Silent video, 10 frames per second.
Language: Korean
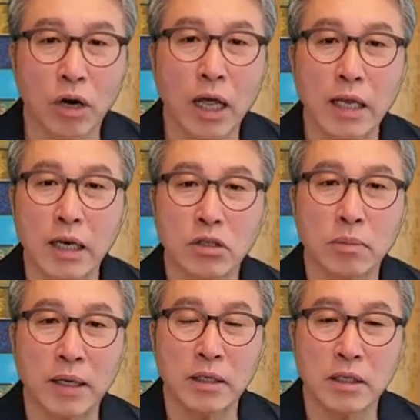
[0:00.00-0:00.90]
하나님께서
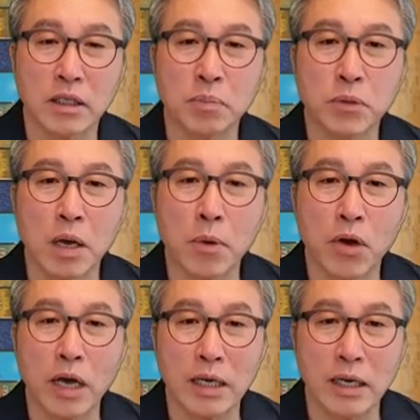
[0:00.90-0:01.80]
마치 그
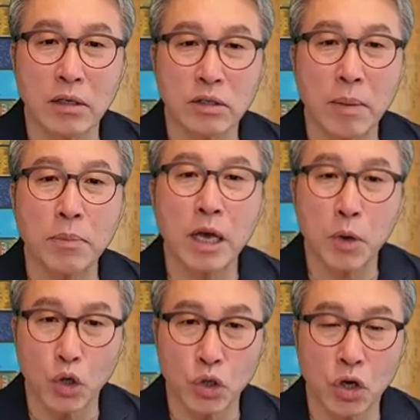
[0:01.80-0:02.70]
10계명의 1에서
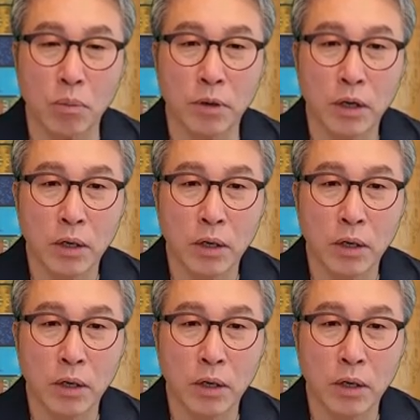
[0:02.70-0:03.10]
3계명처럼